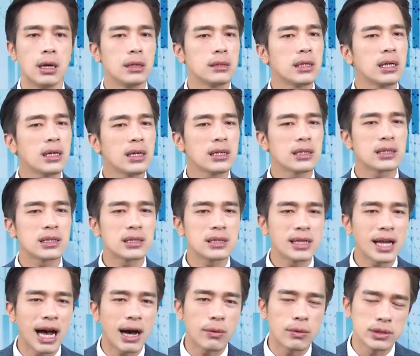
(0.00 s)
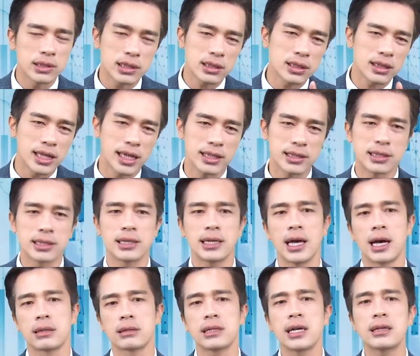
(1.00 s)
特斯拉我记得也是一
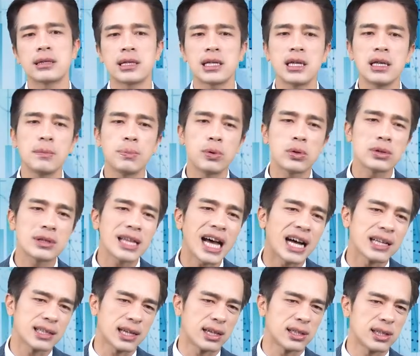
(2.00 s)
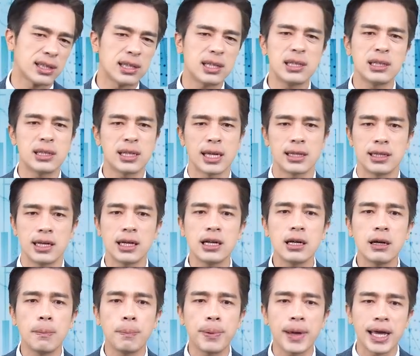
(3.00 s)
样，在第一波大涨四点
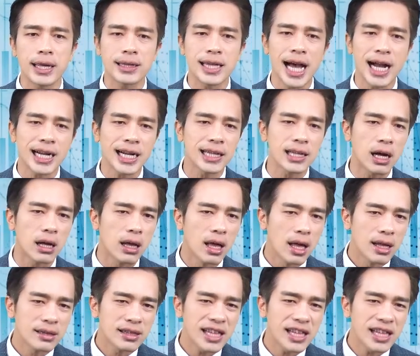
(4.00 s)
二倍，大家看到。